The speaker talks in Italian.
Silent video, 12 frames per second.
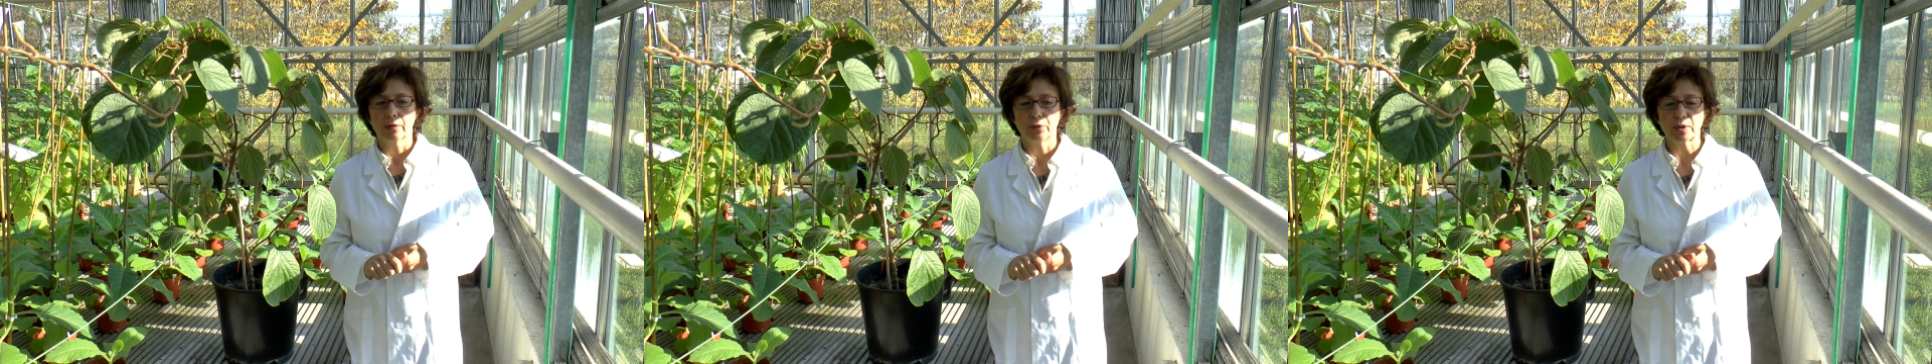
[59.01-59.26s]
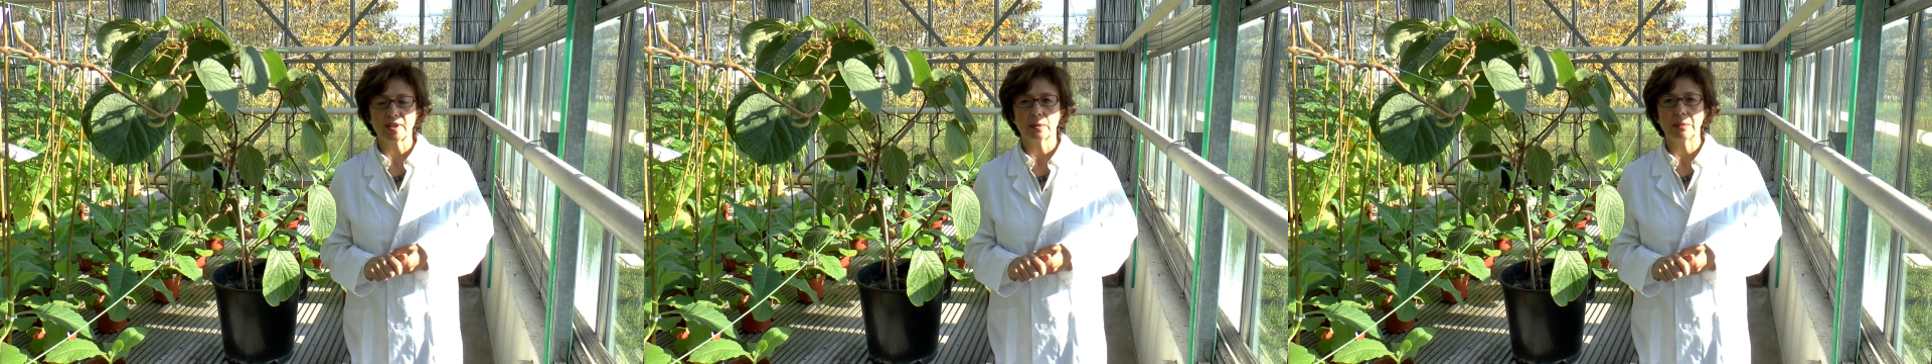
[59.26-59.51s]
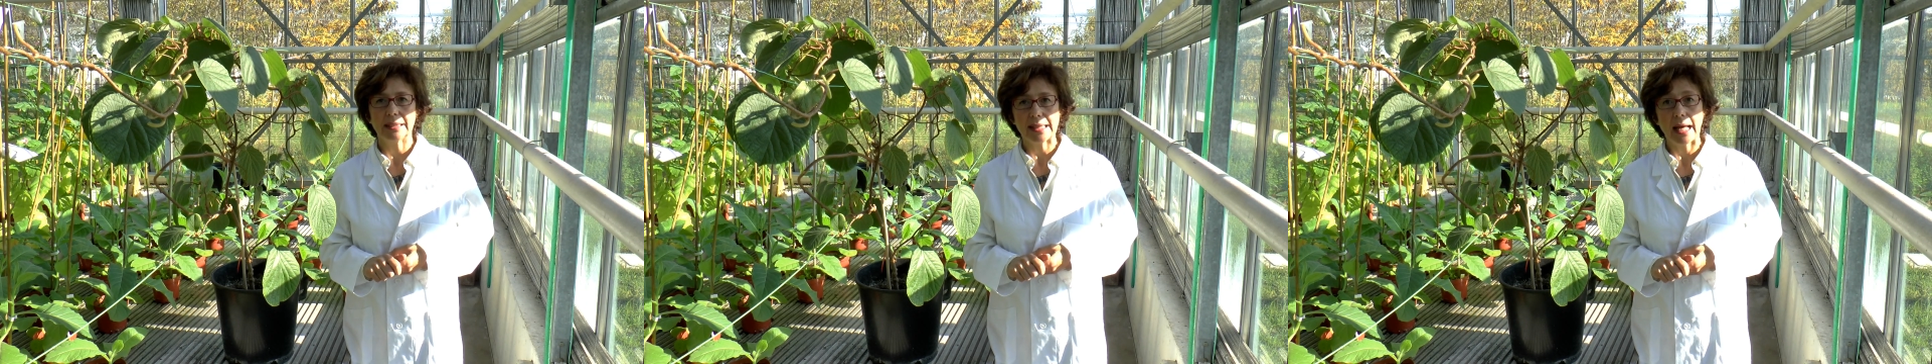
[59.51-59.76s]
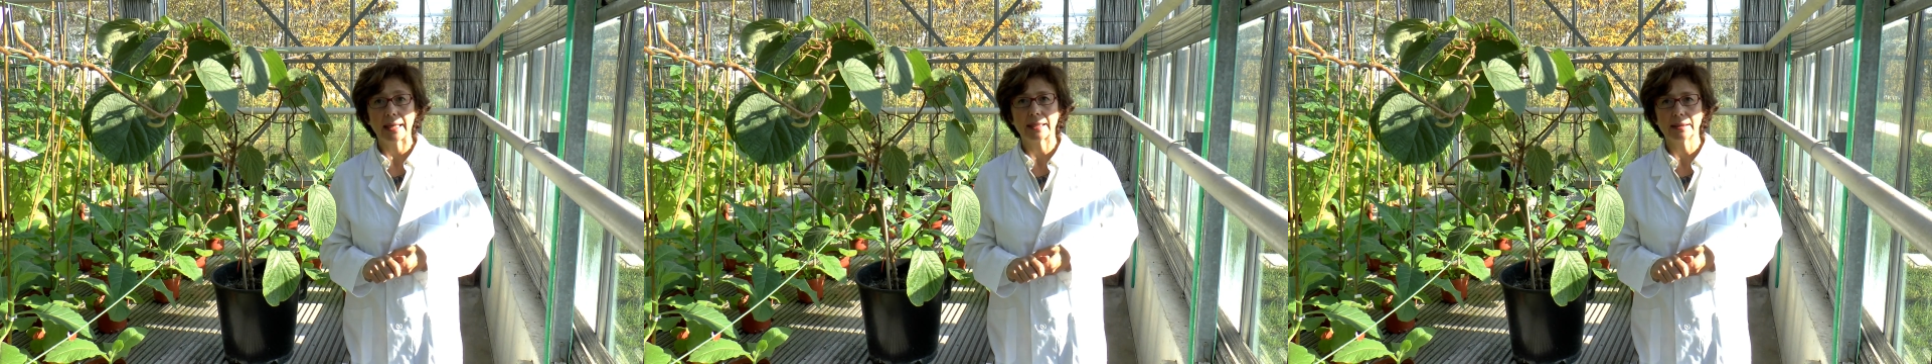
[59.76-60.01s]
forse
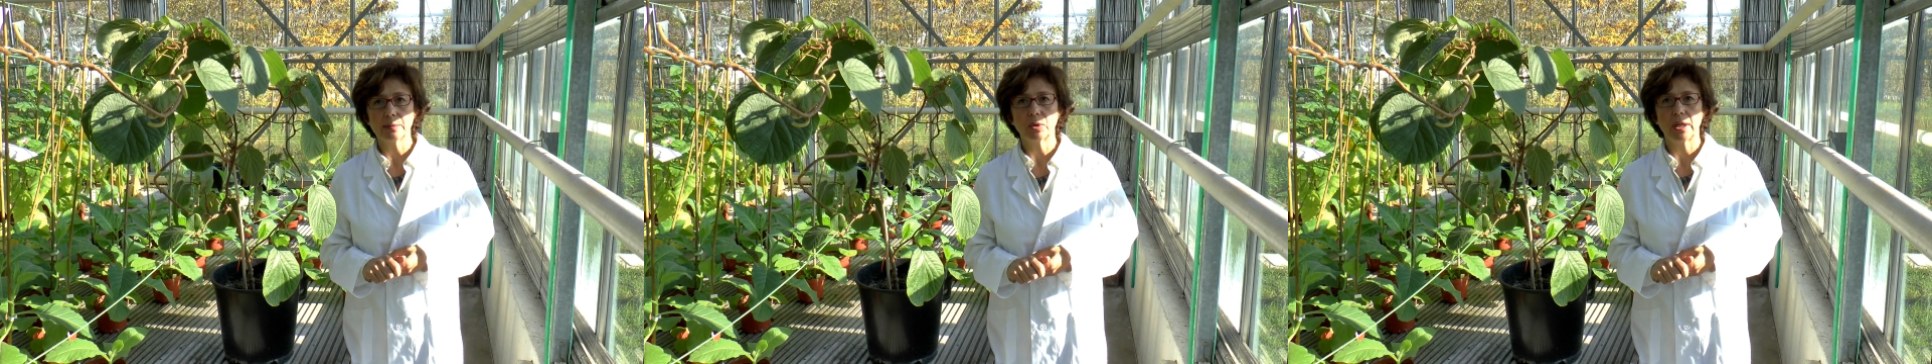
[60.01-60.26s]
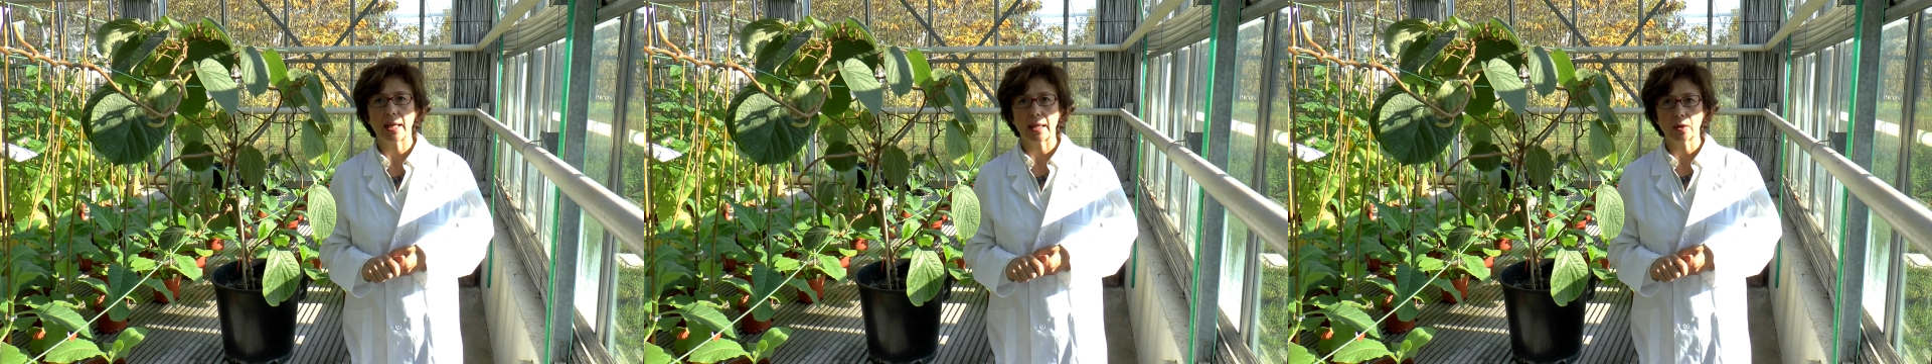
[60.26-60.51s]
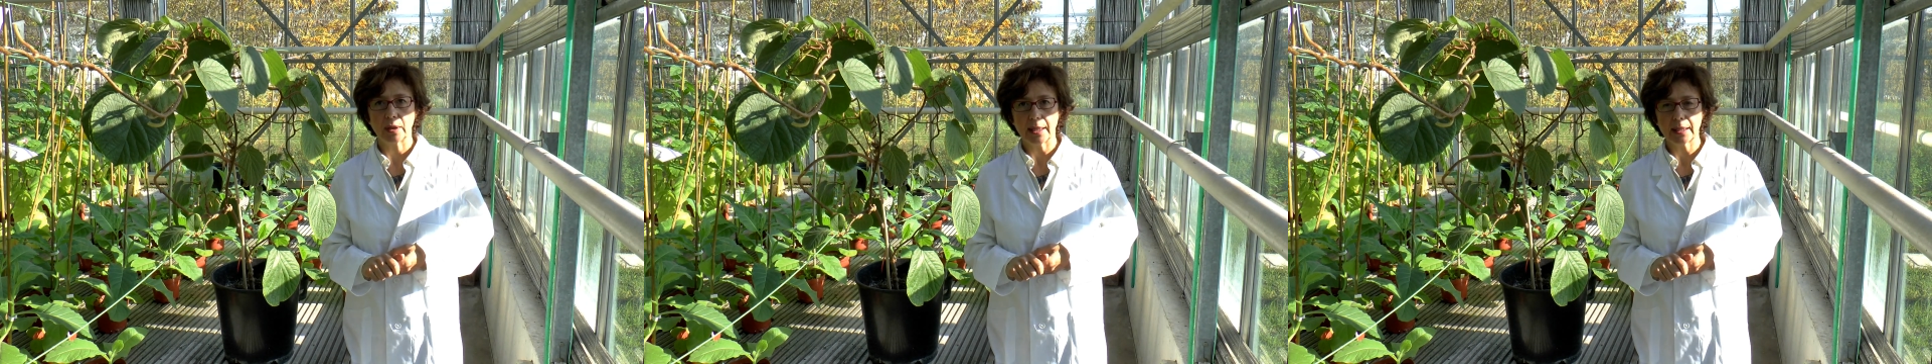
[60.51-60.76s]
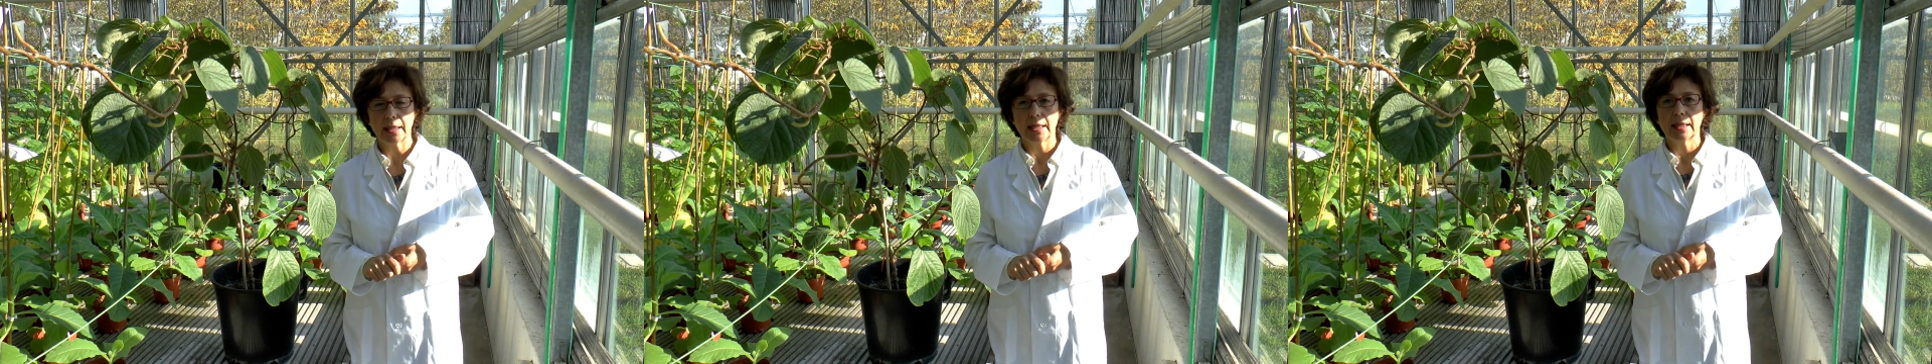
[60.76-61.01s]
migliaia di
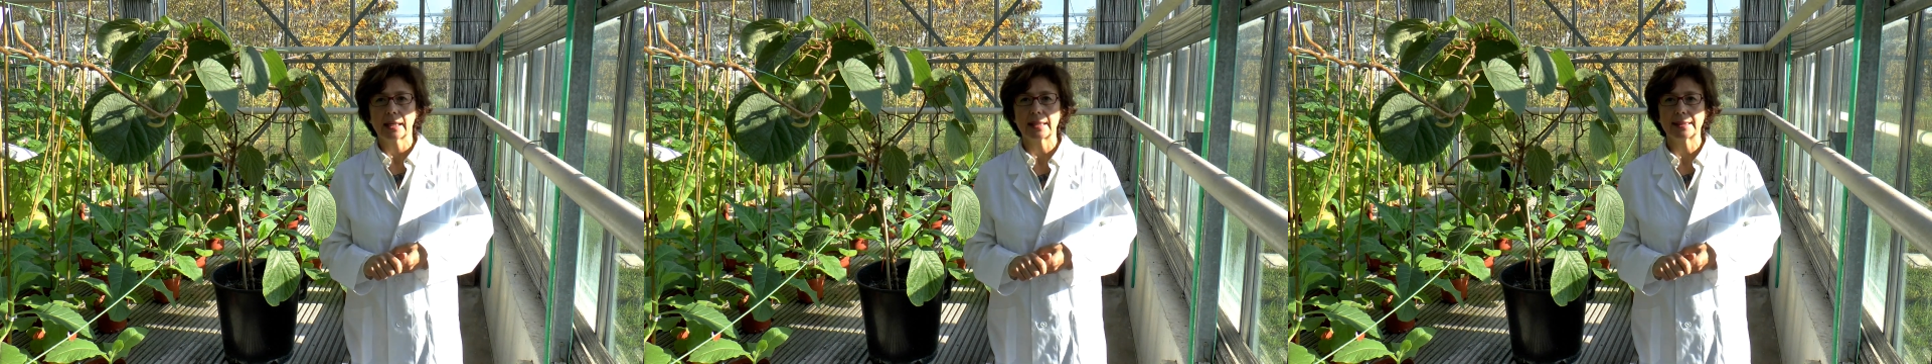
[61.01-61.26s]
molecole che